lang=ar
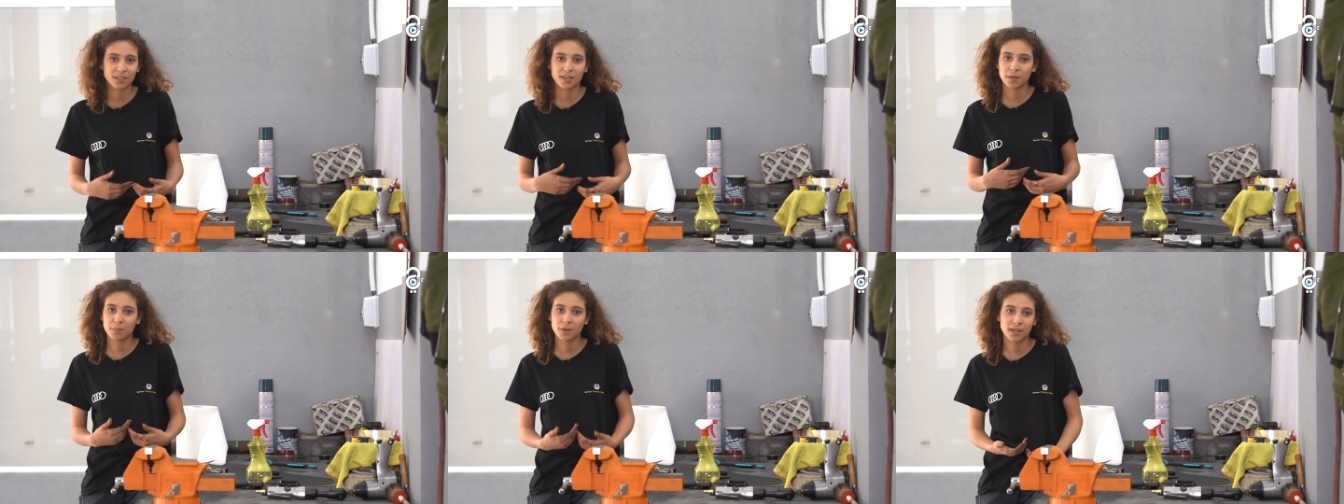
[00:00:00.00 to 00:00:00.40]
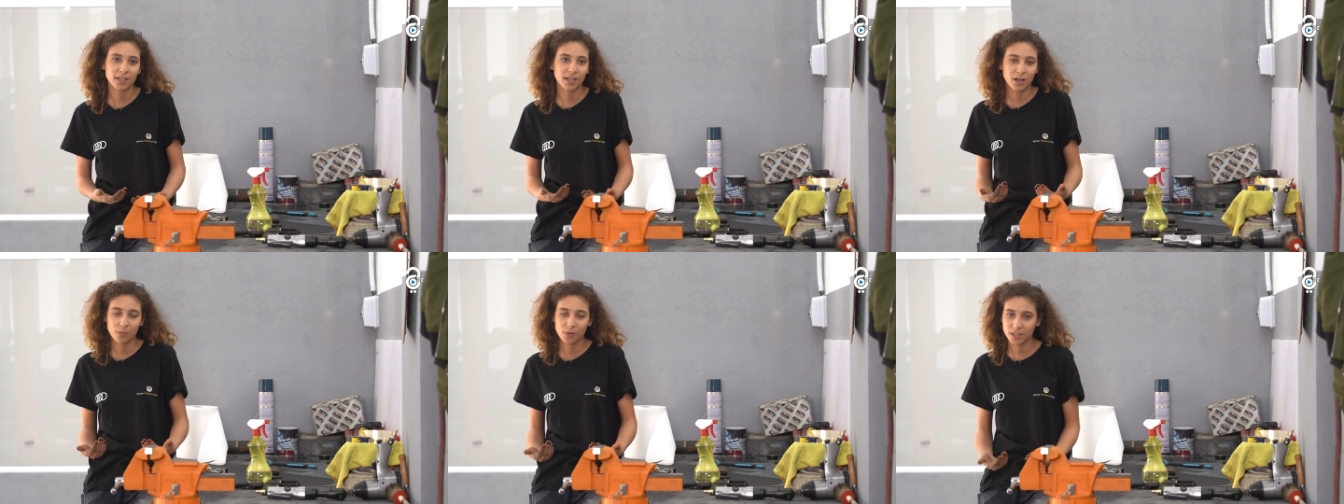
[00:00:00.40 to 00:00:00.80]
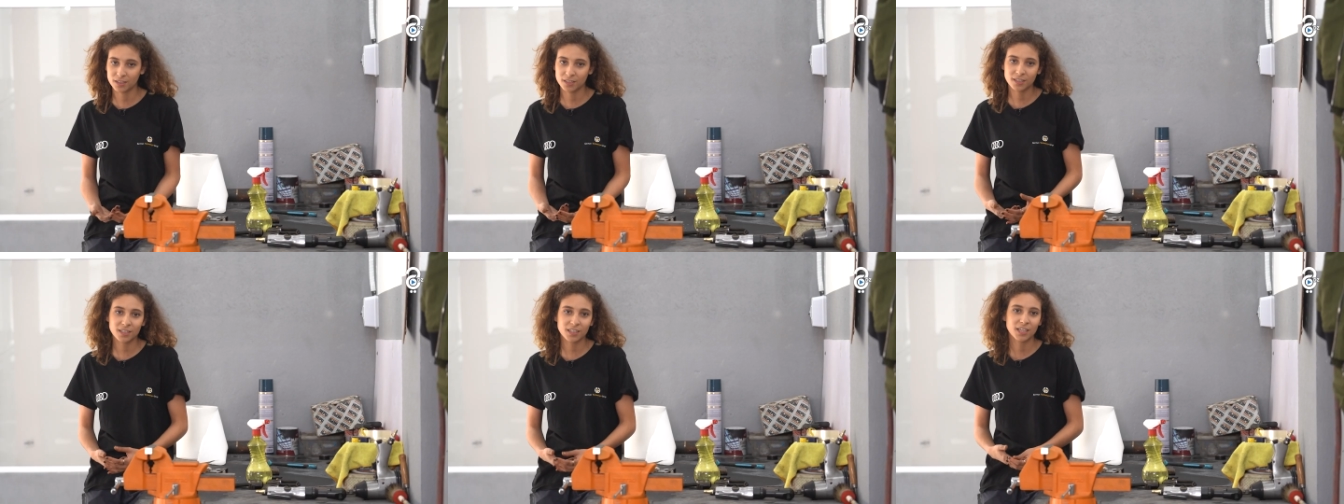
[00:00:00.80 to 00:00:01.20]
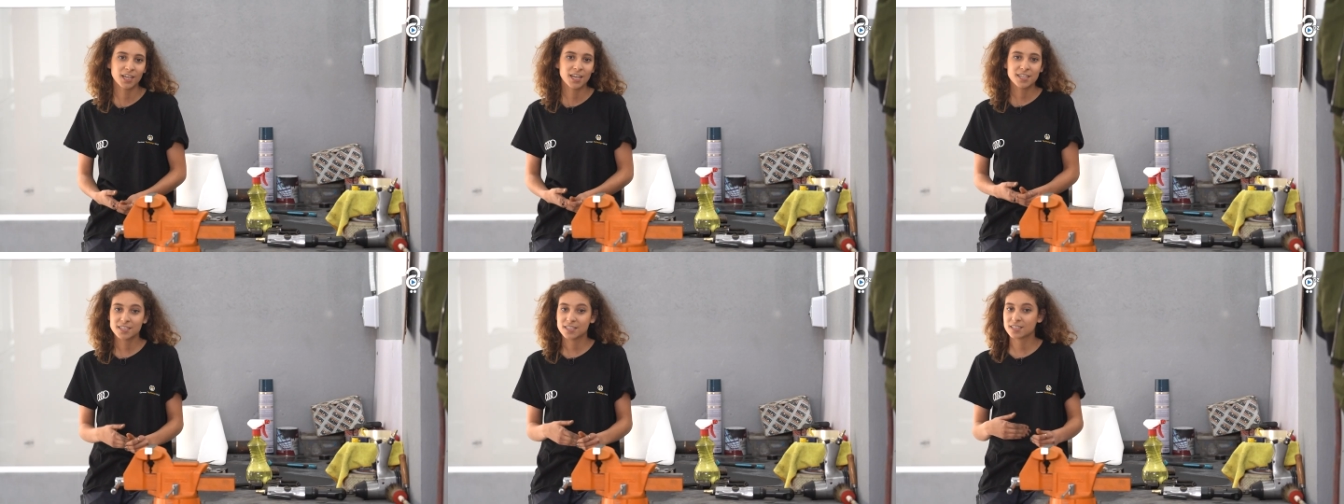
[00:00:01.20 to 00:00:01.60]
تريباريها وحدك
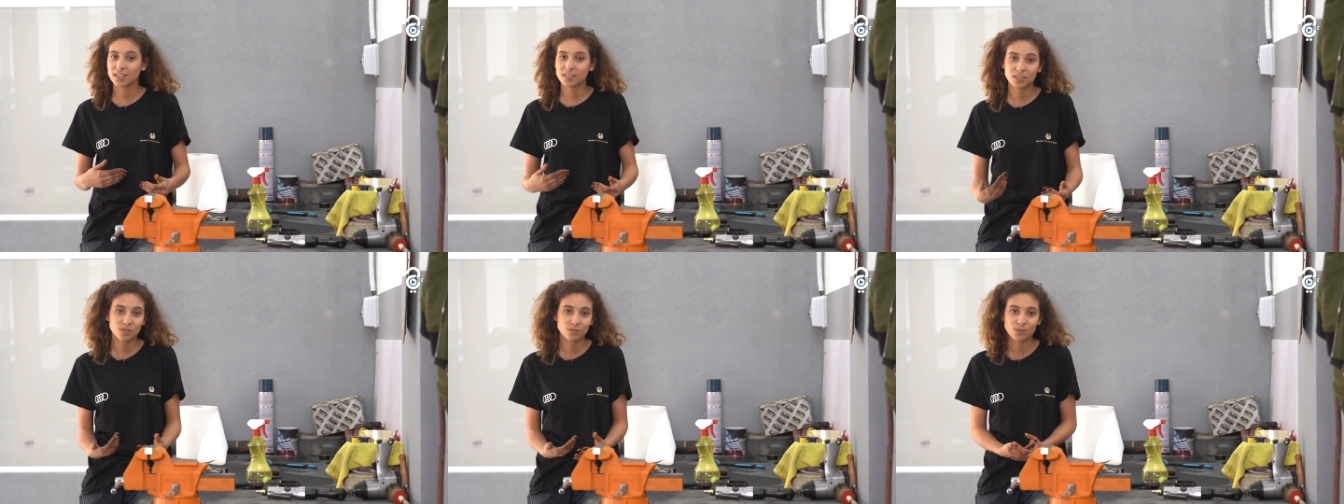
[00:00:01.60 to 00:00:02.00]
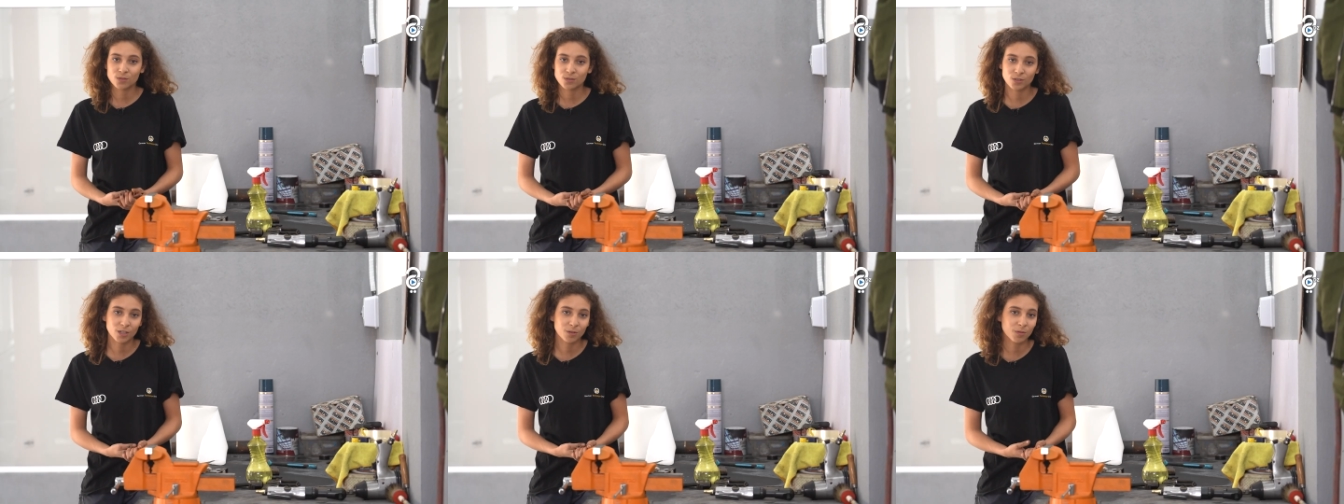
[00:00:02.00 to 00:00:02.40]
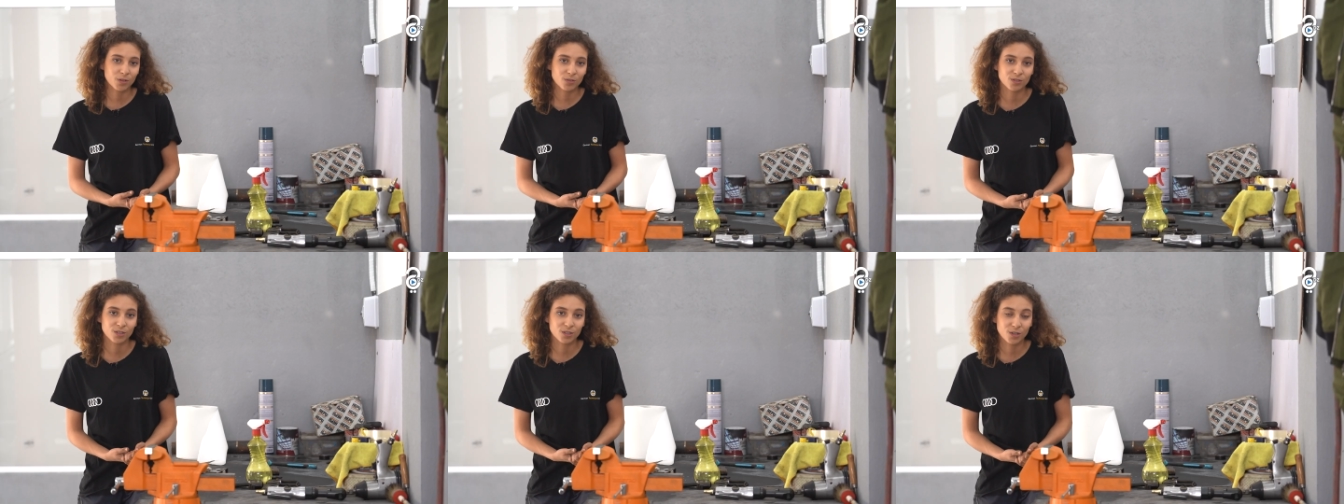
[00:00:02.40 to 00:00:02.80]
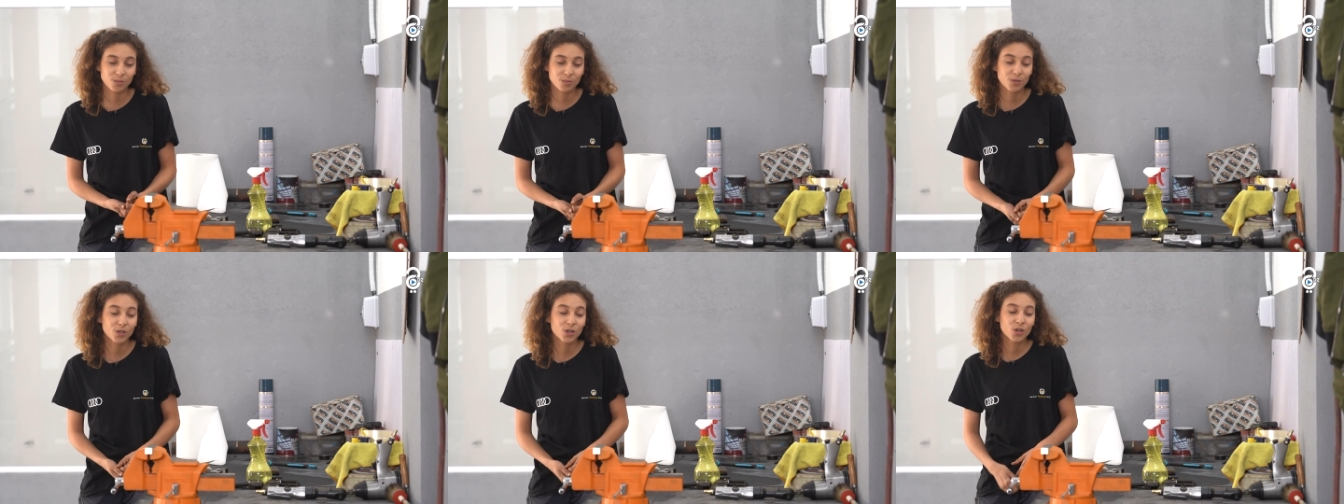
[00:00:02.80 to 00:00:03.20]
سي ساتيسفيزون كيما قلت لكم